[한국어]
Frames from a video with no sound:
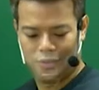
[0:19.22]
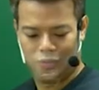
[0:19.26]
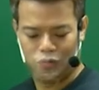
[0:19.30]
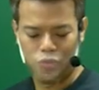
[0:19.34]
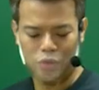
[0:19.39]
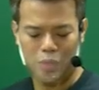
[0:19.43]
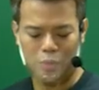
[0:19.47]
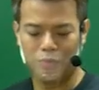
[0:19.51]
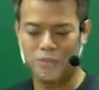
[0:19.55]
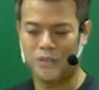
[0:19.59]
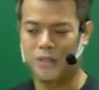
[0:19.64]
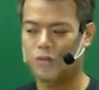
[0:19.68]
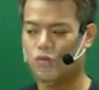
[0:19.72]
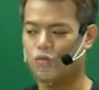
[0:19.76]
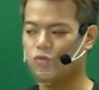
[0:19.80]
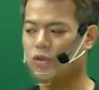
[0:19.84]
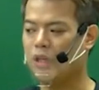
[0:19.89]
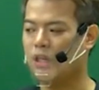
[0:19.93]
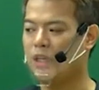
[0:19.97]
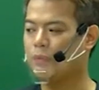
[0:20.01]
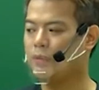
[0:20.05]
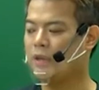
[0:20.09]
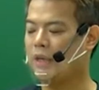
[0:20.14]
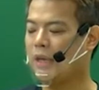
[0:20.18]
충당 부채랑
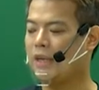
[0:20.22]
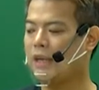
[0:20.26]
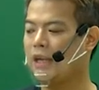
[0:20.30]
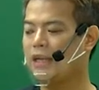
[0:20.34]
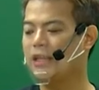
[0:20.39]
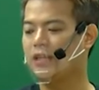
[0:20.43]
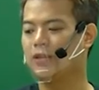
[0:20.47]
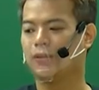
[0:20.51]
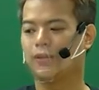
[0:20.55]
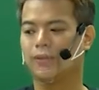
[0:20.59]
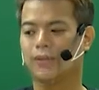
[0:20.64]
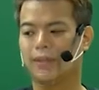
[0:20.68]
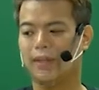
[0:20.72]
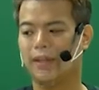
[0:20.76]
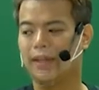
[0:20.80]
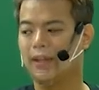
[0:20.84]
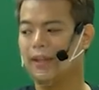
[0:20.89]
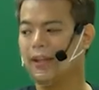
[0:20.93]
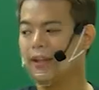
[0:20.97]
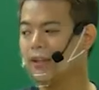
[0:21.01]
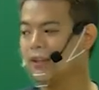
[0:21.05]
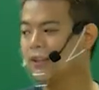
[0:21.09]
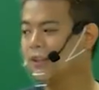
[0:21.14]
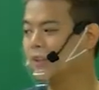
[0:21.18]
충당금이랑 헷갈리는 것 같아요.
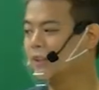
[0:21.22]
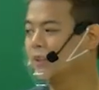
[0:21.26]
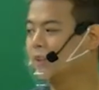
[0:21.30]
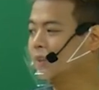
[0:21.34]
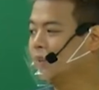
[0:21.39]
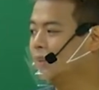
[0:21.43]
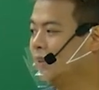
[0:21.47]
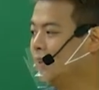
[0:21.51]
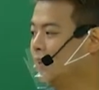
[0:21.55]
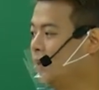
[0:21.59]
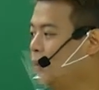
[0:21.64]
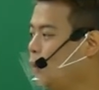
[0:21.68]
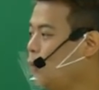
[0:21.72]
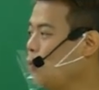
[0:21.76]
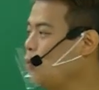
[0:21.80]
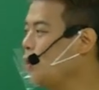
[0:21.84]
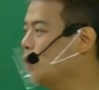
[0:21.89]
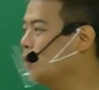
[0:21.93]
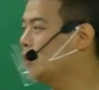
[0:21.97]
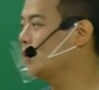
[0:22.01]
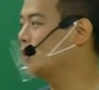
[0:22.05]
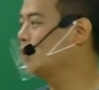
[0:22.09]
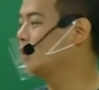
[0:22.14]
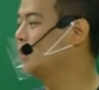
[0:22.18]
그
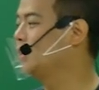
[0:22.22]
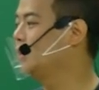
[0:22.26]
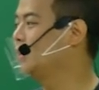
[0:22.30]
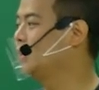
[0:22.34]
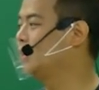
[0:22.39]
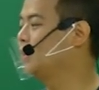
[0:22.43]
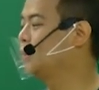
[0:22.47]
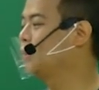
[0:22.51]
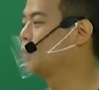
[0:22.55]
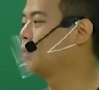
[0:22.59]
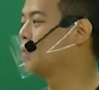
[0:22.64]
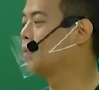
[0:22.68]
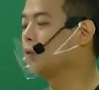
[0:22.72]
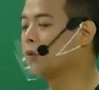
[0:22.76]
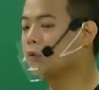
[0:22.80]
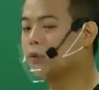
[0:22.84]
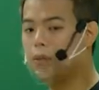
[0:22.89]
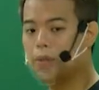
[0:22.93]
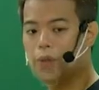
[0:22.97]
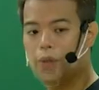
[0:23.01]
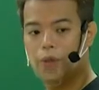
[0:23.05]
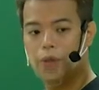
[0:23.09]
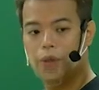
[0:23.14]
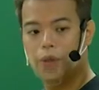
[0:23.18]
혼용해서 쓰는 친구들이거든요.
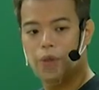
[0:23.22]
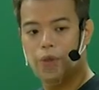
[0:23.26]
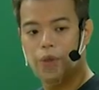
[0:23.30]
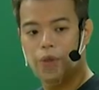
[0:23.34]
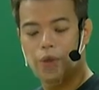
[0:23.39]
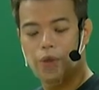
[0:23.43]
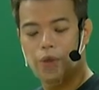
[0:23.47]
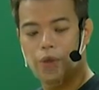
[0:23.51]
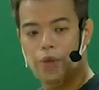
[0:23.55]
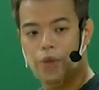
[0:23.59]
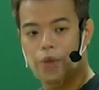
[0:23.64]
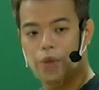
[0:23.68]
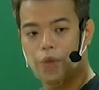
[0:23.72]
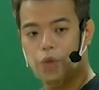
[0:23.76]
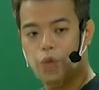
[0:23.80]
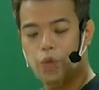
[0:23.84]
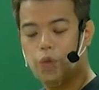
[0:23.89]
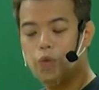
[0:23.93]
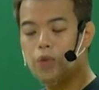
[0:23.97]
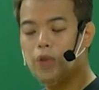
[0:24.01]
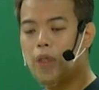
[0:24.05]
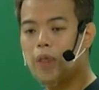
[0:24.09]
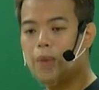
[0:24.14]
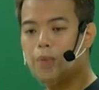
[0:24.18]

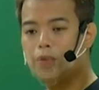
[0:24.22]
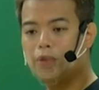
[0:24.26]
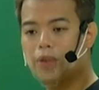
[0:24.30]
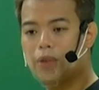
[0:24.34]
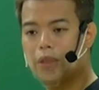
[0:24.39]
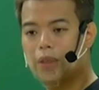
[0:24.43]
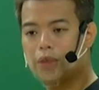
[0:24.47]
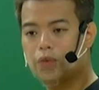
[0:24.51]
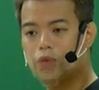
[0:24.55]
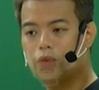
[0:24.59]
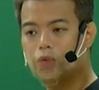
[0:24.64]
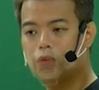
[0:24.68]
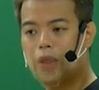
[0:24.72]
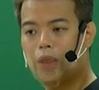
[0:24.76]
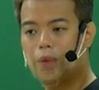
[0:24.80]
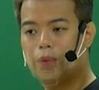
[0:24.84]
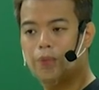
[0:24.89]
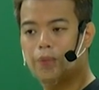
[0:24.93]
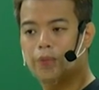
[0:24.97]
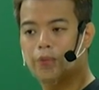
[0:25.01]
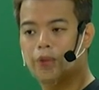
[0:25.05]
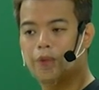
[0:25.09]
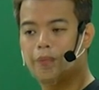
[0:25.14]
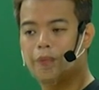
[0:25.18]
충당 부채랑
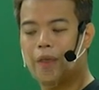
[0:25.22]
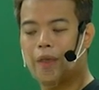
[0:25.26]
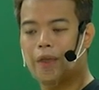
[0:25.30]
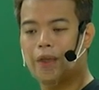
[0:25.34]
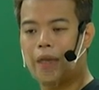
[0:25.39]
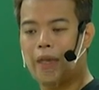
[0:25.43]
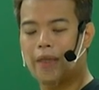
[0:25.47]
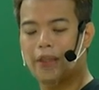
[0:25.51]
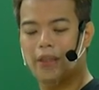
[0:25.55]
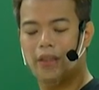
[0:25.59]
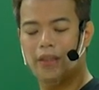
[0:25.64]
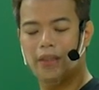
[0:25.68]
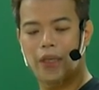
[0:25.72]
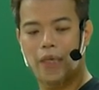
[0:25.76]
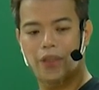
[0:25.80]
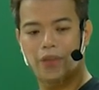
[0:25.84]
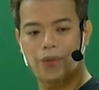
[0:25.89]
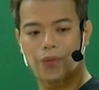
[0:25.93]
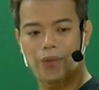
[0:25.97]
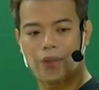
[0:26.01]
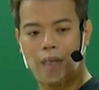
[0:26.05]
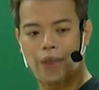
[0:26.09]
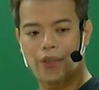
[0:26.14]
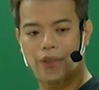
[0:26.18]
충당금이랑 같은
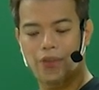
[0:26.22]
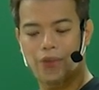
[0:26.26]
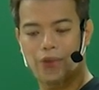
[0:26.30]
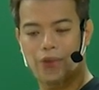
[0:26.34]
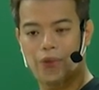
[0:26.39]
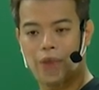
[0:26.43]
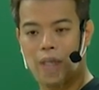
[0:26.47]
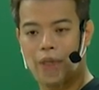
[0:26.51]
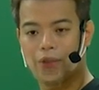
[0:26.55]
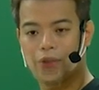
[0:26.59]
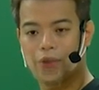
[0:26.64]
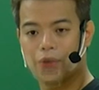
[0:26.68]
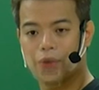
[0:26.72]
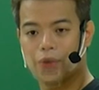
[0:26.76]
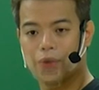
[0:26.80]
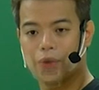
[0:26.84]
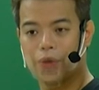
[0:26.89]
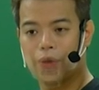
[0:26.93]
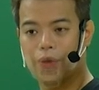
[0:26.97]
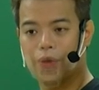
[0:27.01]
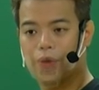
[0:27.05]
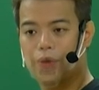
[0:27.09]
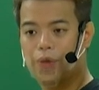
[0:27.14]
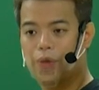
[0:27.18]
계정 같은 성격 다른
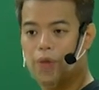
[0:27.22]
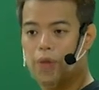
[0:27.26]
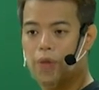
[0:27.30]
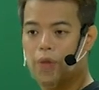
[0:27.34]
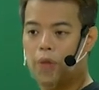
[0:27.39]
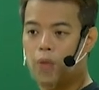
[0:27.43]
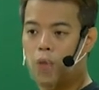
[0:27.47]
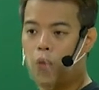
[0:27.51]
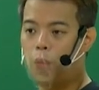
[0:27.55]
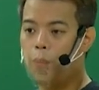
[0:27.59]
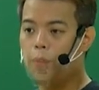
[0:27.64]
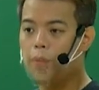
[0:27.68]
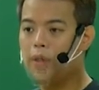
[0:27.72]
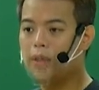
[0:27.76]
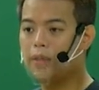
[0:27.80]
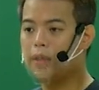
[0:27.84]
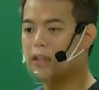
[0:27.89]
성격이에요. 엄밀히